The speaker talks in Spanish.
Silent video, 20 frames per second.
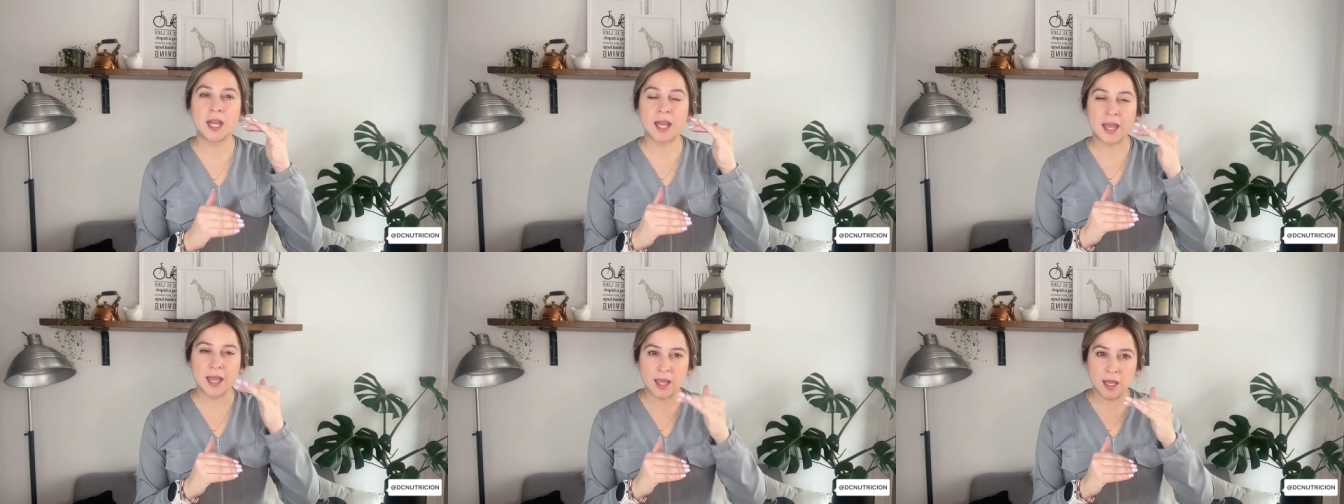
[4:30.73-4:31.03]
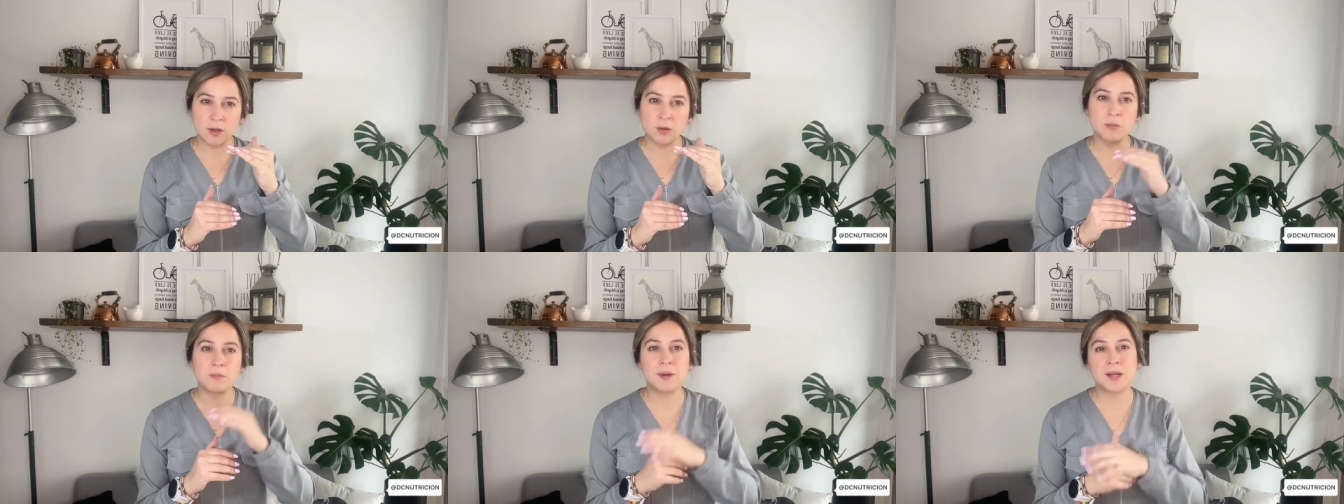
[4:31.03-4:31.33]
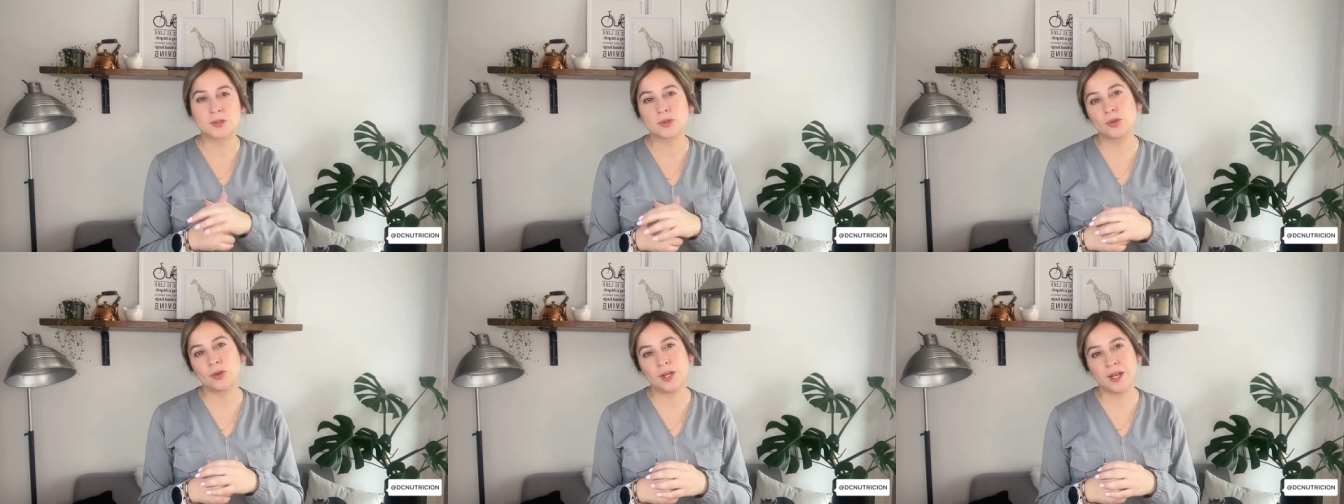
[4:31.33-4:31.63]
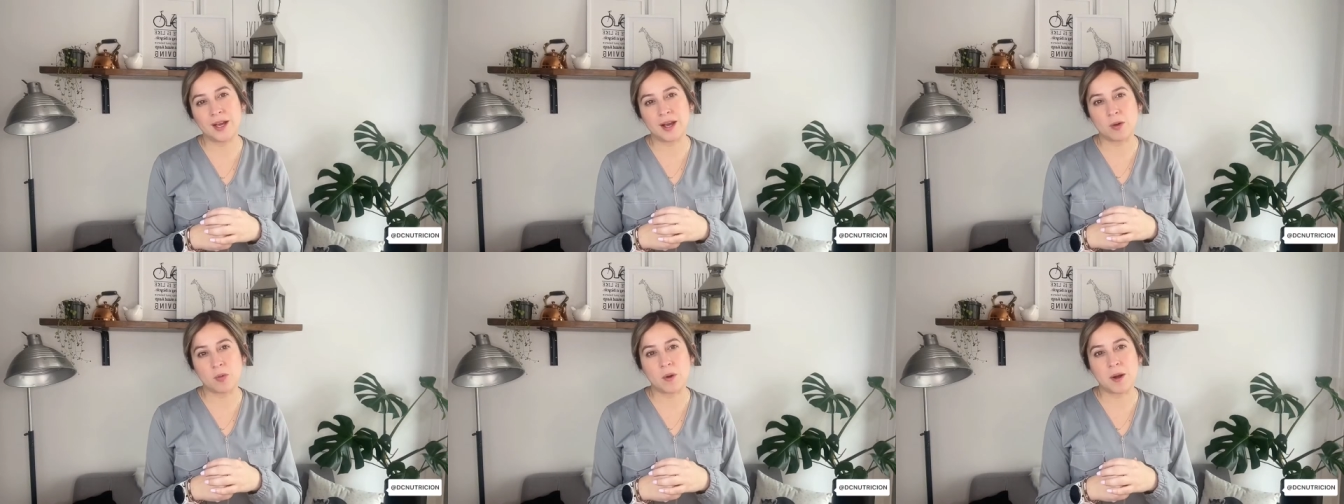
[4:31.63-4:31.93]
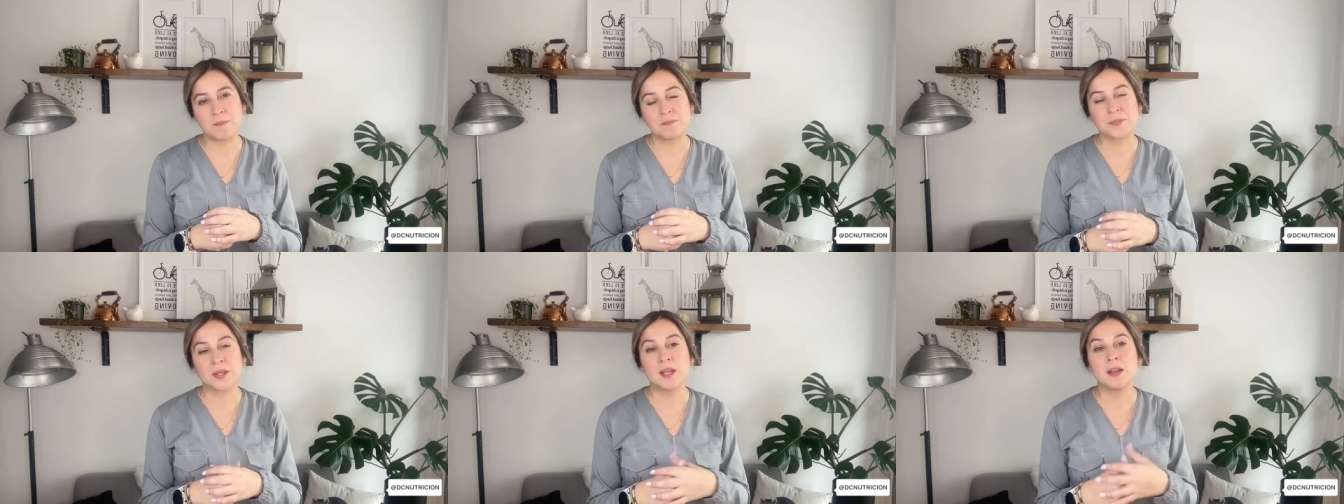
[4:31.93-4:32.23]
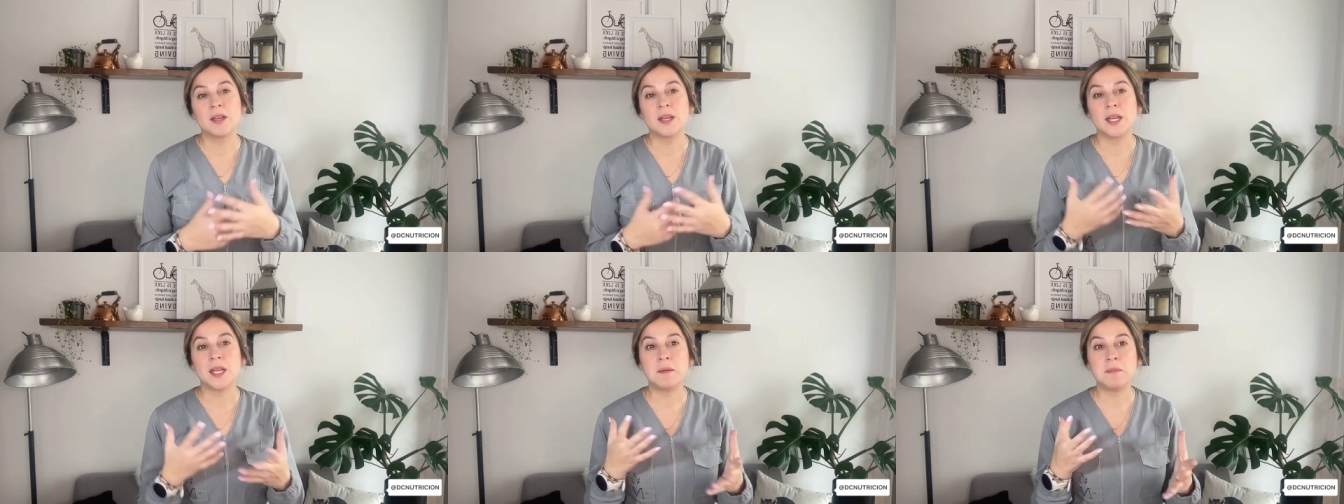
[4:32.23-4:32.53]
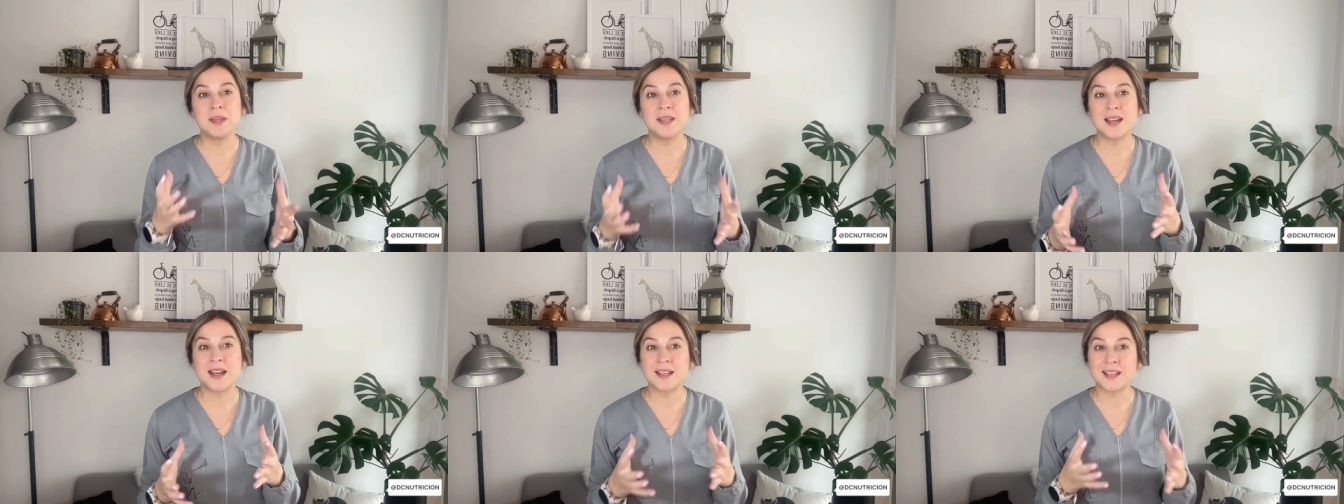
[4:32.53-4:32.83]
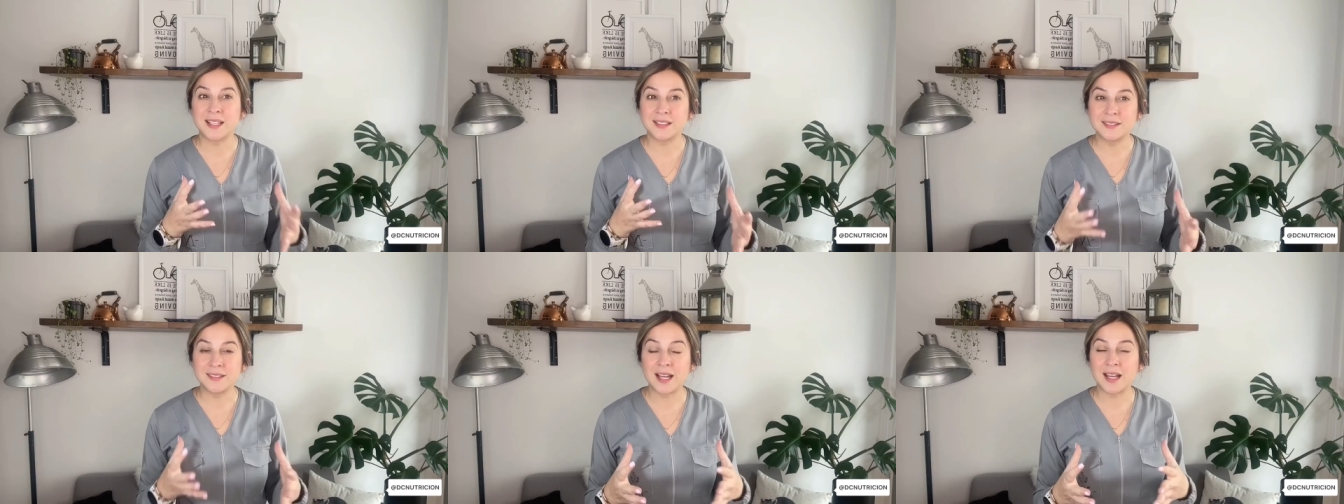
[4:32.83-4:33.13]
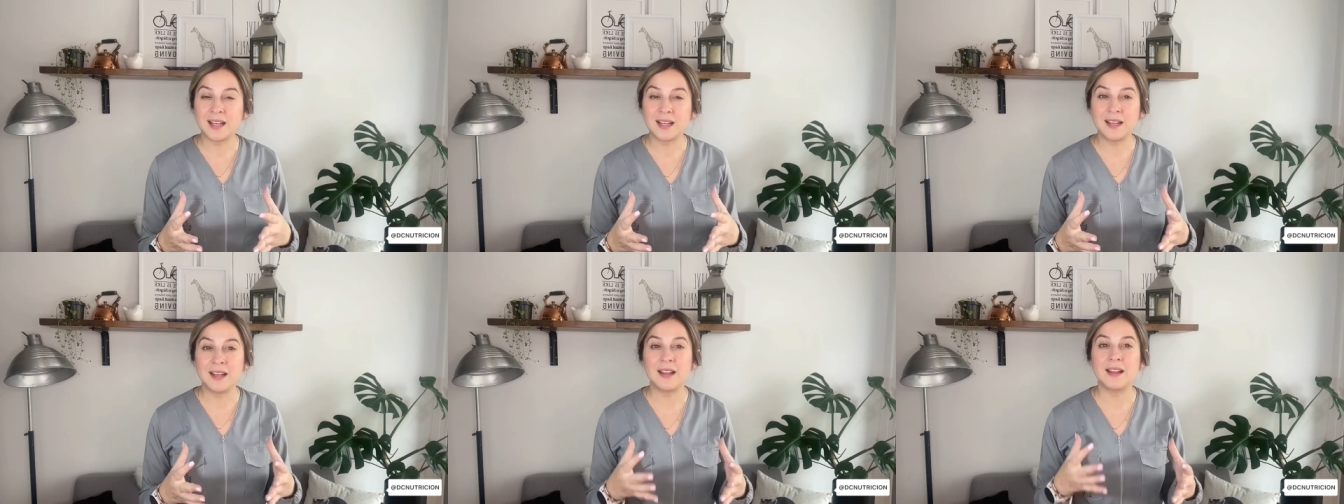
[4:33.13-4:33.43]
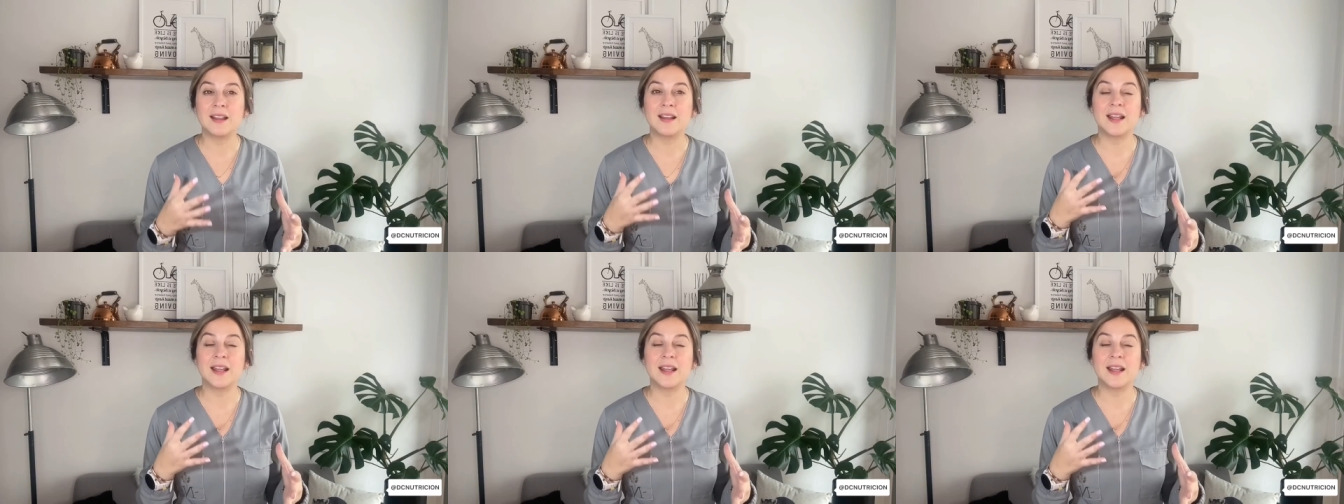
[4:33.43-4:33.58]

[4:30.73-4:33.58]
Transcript: en un vaso de agua y mirar qué tal